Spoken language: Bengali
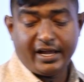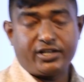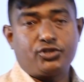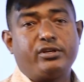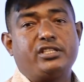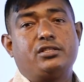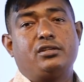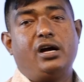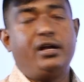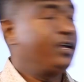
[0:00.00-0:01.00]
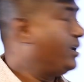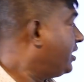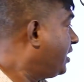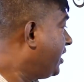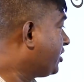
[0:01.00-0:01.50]
একশো একত্রি
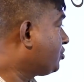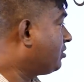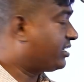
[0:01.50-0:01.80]
একশো